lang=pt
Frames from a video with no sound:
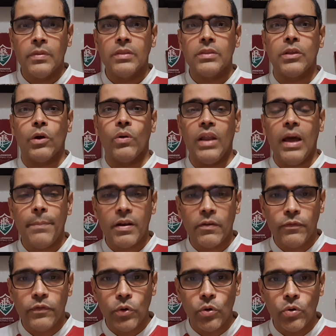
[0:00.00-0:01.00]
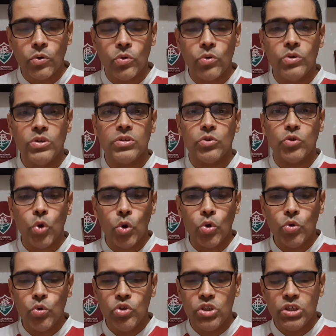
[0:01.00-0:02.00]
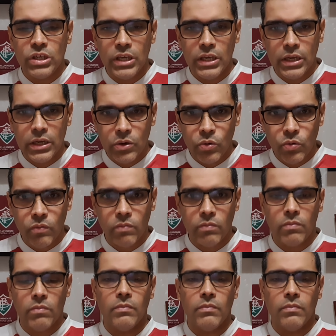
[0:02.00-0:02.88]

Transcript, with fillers: Então, lá para a Fiocruz, todo o dinheiro